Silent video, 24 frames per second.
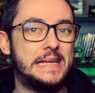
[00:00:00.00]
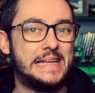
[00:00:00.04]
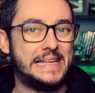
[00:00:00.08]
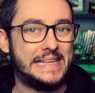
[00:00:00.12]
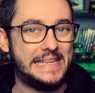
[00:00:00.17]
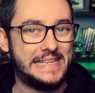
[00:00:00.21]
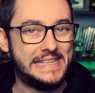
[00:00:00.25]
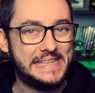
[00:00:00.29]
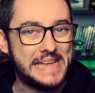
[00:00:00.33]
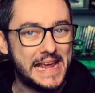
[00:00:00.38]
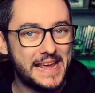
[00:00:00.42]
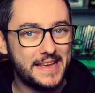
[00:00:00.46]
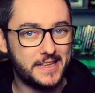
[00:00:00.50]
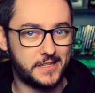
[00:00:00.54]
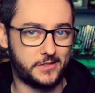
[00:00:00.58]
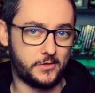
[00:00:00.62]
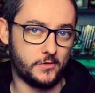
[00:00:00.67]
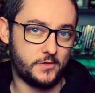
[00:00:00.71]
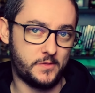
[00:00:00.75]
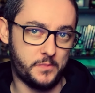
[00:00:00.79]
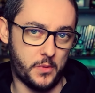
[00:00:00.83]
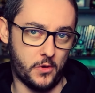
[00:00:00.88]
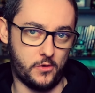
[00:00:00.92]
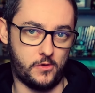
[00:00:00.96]
nie jest to
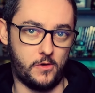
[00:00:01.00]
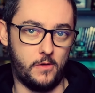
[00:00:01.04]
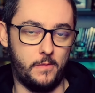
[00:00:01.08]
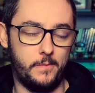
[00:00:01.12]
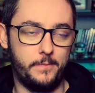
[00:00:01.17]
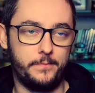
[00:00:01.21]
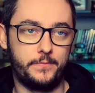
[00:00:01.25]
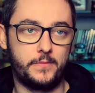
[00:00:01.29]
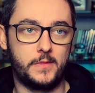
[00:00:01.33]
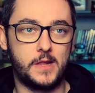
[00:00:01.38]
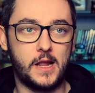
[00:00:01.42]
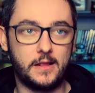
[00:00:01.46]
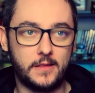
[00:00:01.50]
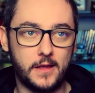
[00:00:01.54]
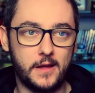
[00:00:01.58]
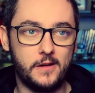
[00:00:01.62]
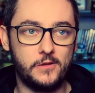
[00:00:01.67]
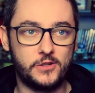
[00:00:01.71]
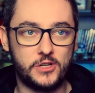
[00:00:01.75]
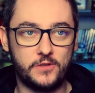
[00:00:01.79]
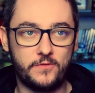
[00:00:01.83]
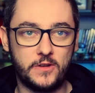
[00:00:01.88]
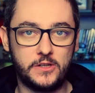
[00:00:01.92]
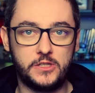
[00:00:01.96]
spoko, dlatego,
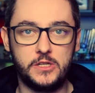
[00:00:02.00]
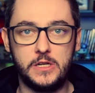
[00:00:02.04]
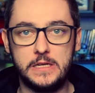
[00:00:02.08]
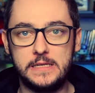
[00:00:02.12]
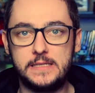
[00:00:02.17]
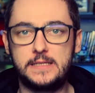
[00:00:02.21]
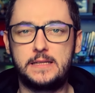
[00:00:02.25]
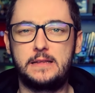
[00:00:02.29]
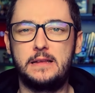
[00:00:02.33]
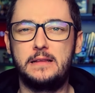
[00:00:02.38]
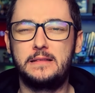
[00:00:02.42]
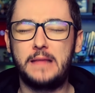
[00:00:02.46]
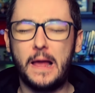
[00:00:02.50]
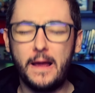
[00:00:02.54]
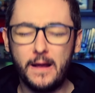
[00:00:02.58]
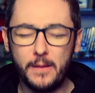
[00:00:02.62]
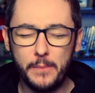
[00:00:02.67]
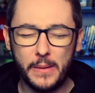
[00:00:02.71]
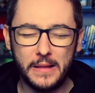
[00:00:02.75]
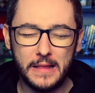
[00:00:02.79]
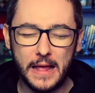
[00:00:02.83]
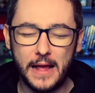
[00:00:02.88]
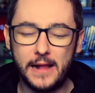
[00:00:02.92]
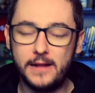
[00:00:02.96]
że właśnie jest tak
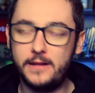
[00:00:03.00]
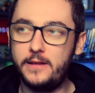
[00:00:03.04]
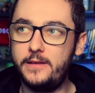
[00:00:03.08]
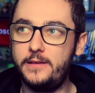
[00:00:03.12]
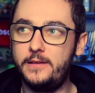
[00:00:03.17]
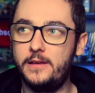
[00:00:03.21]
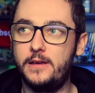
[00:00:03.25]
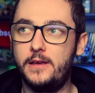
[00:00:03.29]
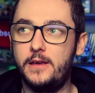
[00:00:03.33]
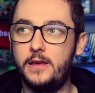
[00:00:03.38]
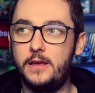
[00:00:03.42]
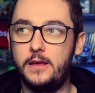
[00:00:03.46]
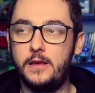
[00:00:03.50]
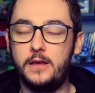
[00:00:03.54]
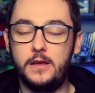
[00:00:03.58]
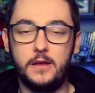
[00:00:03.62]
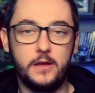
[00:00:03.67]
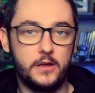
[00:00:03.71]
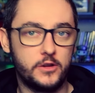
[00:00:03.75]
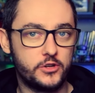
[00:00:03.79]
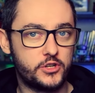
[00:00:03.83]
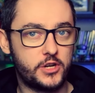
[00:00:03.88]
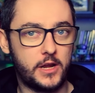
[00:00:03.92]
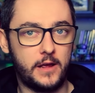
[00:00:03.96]
banalny,
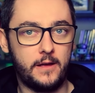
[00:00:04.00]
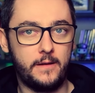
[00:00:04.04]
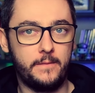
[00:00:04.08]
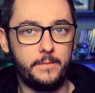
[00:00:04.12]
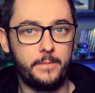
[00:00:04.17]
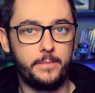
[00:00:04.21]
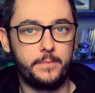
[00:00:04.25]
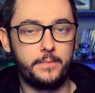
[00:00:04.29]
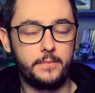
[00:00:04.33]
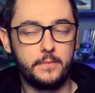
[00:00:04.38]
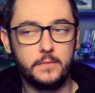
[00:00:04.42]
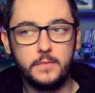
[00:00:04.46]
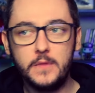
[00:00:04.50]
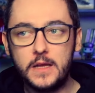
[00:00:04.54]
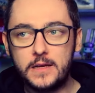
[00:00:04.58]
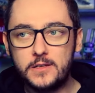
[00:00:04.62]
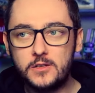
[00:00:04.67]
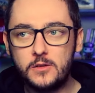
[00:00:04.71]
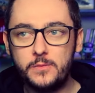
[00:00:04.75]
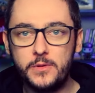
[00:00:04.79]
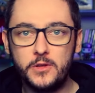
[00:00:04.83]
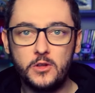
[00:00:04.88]
że niech sobie